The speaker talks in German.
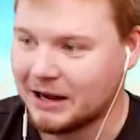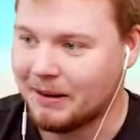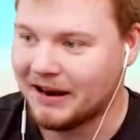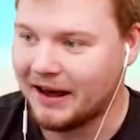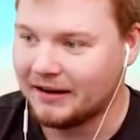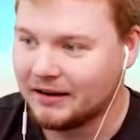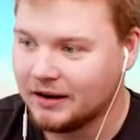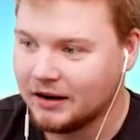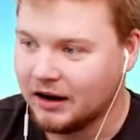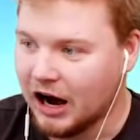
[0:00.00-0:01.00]
sag mal, ne?
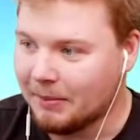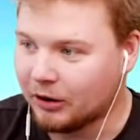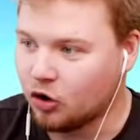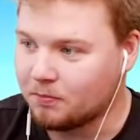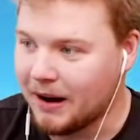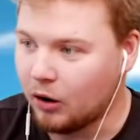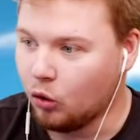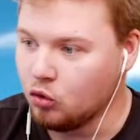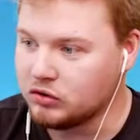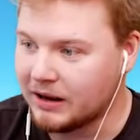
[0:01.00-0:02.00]
Aber guck mal,
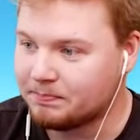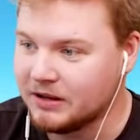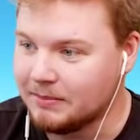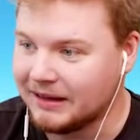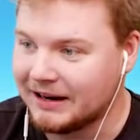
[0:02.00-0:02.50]
oh, da nimmt